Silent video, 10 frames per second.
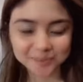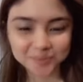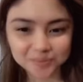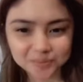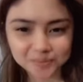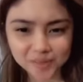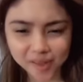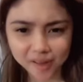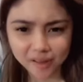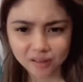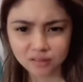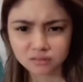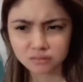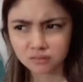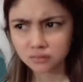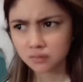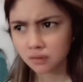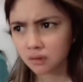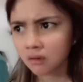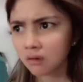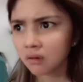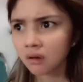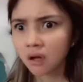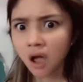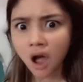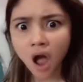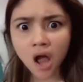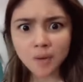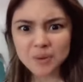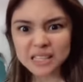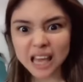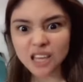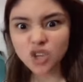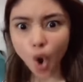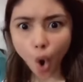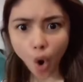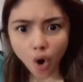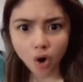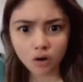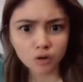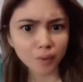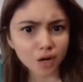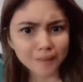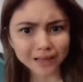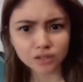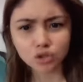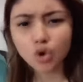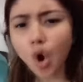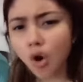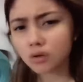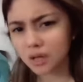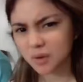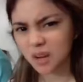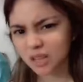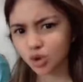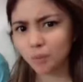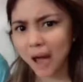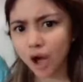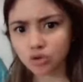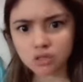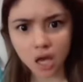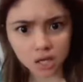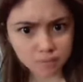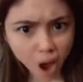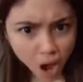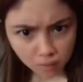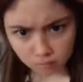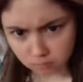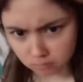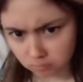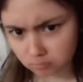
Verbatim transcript: Sa pari o sa mayor? Siyempre sa'yo. Ano ba naman to? Nirereto pa ako sa iba.